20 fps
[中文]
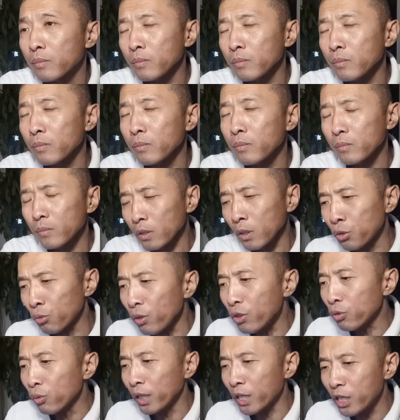所以
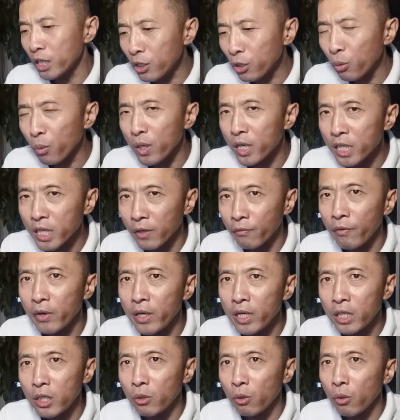说一顿审问
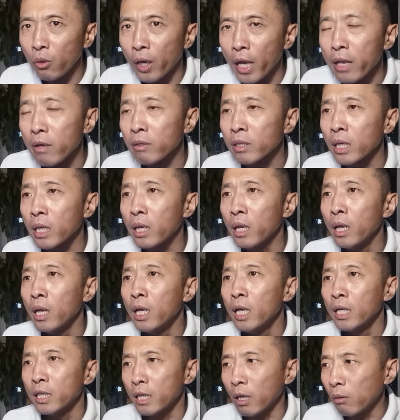之后还有谁，
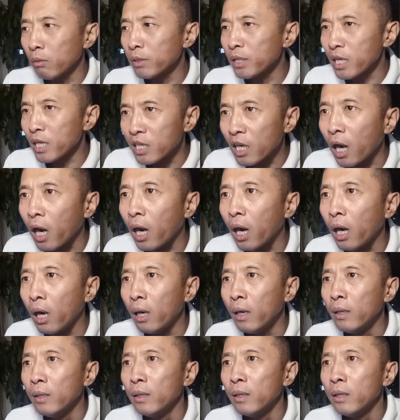然后再查，
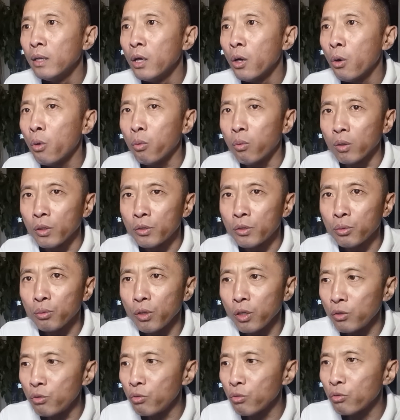火速
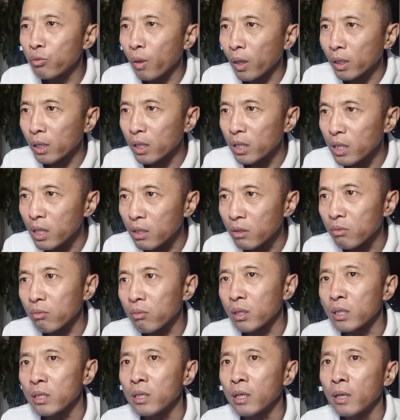的去抓这个尹素
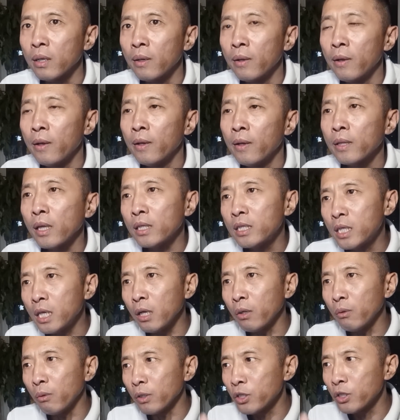林去，但结
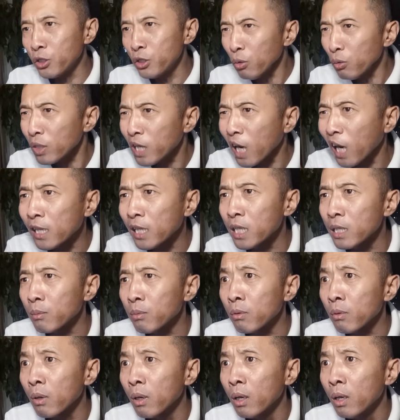果就差那一
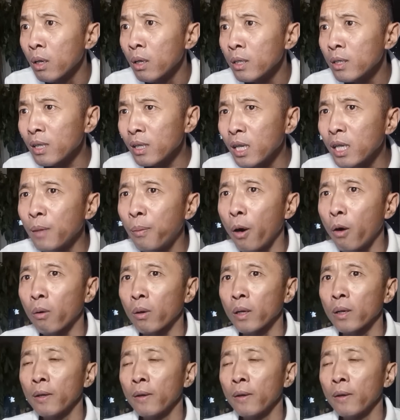步，让他给跑了。